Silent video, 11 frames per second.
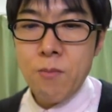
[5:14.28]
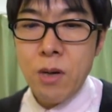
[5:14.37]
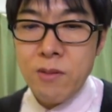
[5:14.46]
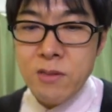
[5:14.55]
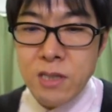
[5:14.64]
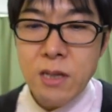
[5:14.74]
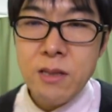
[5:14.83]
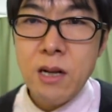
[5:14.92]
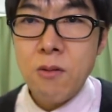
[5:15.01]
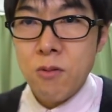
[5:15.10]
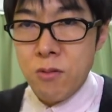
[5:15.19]
バブ抜きだっ
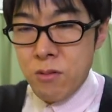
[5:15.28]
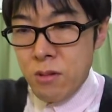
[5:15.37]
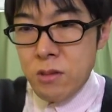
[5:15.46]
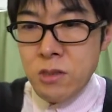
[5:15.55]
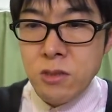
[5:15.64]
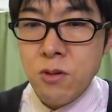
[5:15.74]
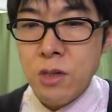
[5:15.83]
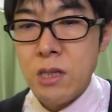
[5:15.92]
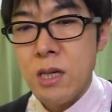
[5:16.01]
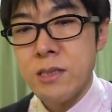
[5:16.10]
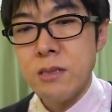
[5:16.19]
たらこう中央
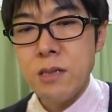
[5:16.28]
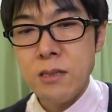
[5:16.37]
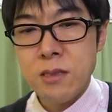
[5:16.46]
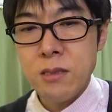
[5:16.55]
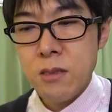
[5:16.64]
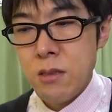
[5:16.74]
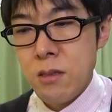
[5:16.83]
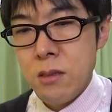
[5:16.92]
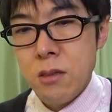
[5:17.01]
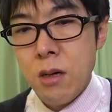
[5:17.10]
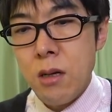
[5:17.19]
に出せるやつ
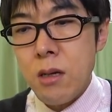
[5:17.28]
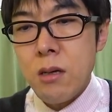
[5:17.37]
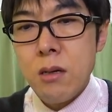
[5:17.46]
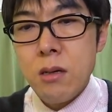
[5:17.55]
あれ